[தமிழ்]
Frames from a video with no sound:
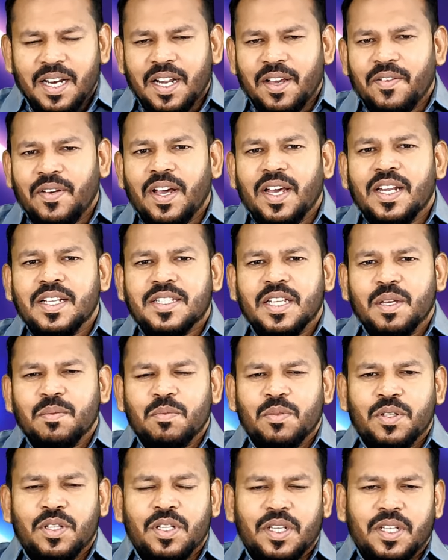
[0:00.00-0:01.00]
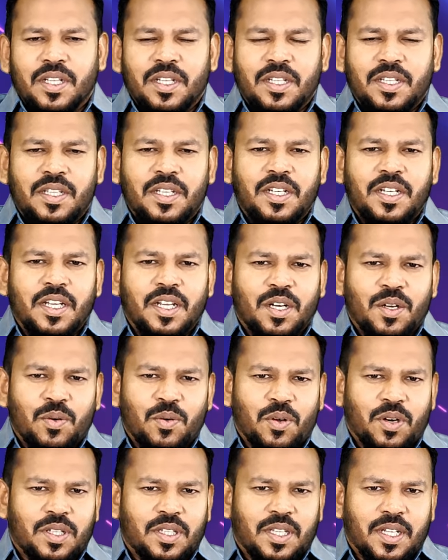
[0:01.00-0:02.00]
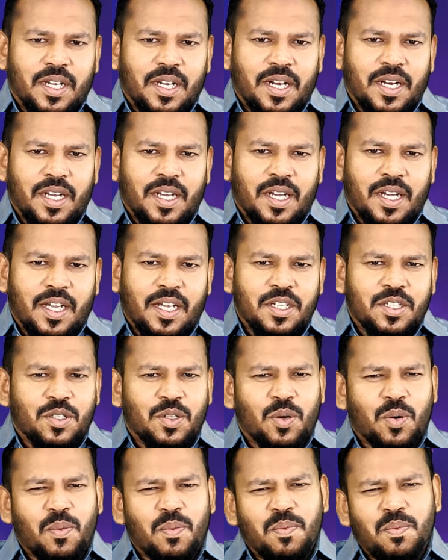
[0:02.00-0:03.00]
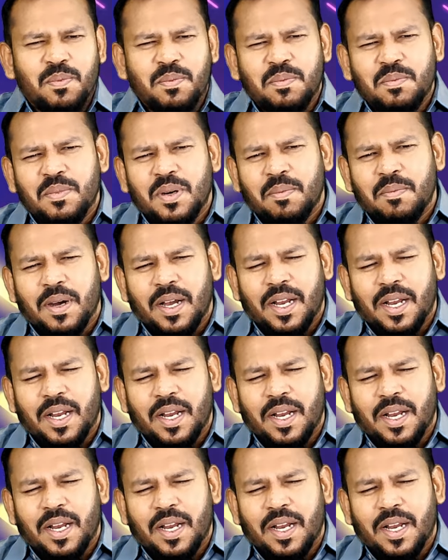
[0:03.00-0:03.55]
நான் வேலை செய்யும்போது திடீர்னு ஒருத்தர் எனக்கு அகேன்ஸ்டாக ரொம்ப